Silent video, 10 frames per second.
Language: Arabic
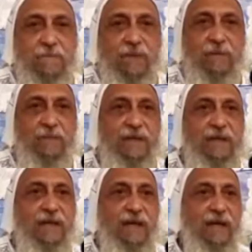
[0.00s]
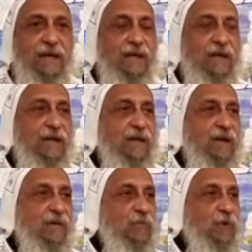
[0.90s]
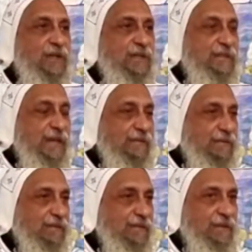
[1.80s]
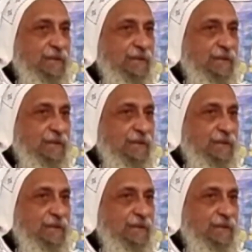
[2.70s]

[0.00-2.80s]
من خلال معجزات كتيره